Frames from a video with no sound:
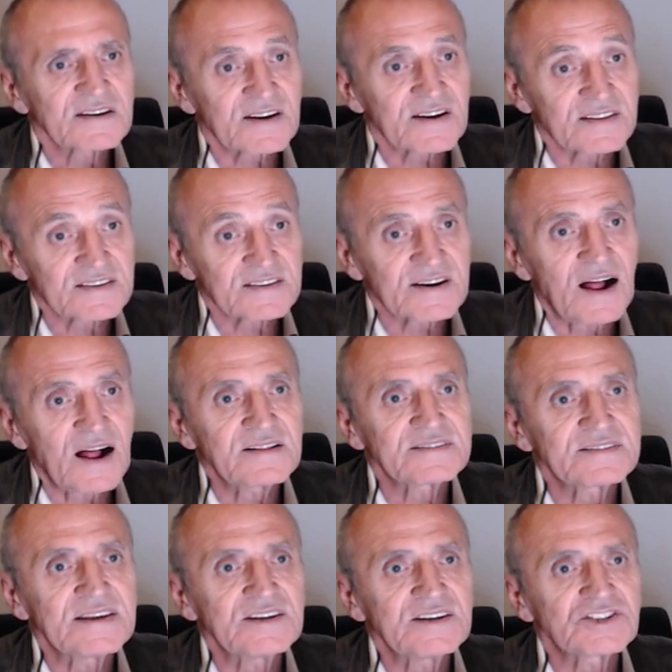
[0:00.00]
radikal
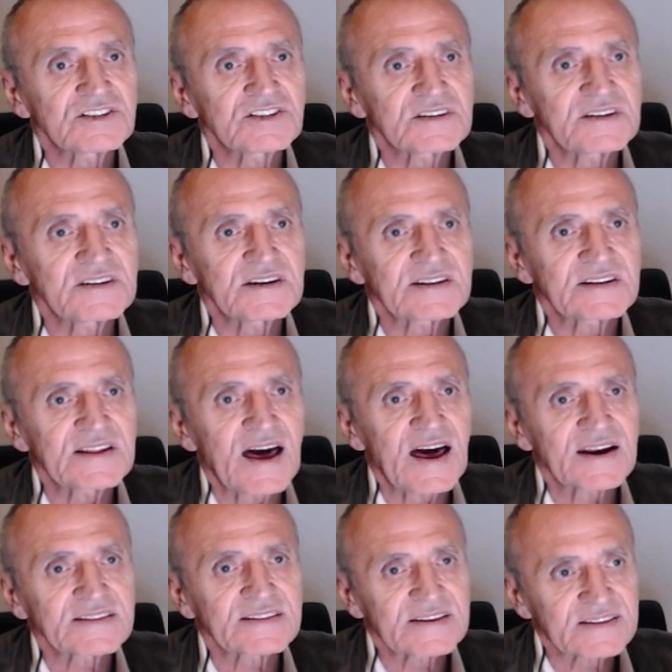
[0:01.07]

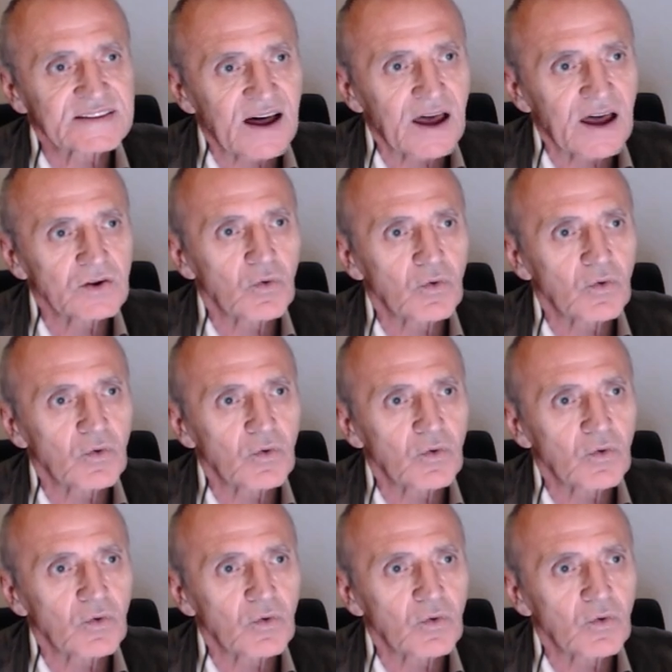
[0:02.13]
değişiklikler de dahil